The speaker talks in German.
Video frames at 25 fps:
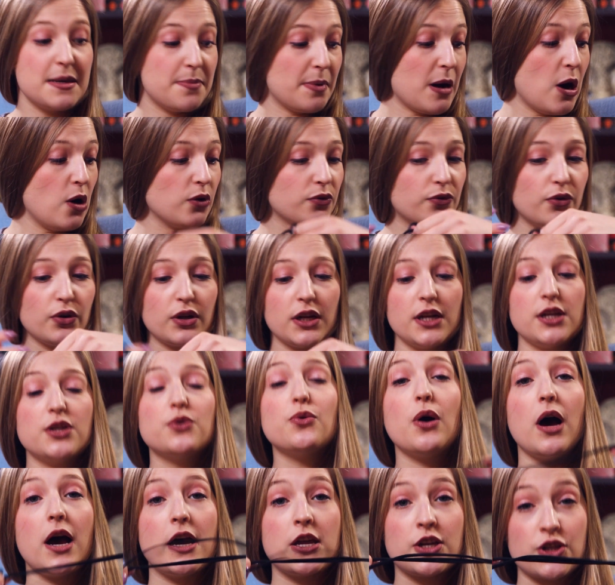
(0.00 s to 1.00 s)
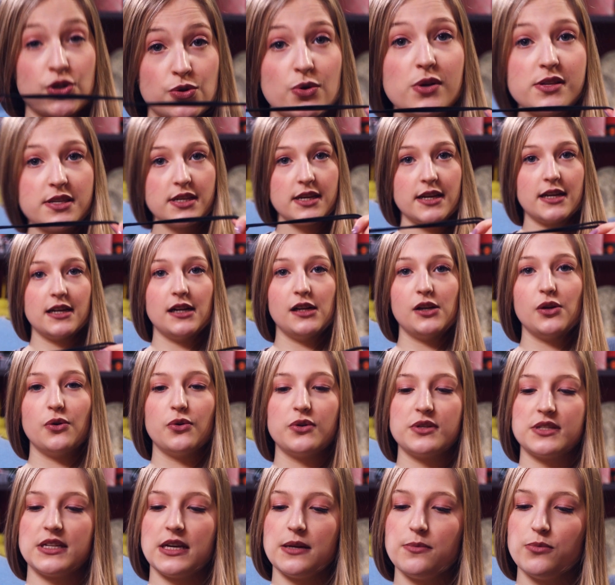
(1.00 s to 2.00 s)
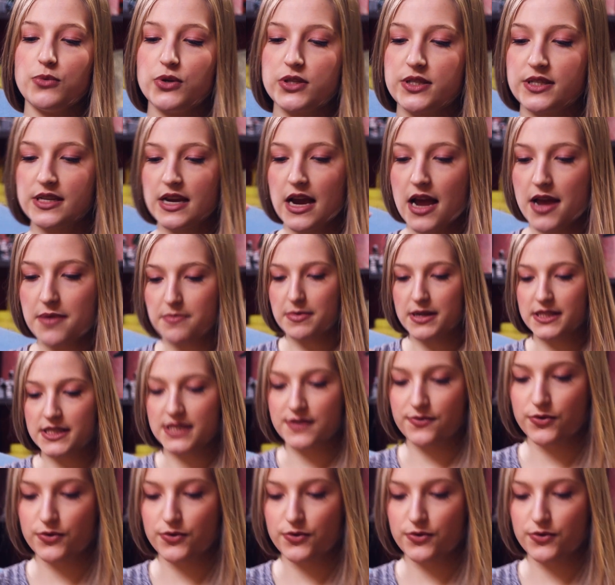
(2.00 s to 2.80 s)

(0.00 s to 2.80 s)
ihr braucht wirklich nur einen Schnürsenkel und den müsst ihr einmal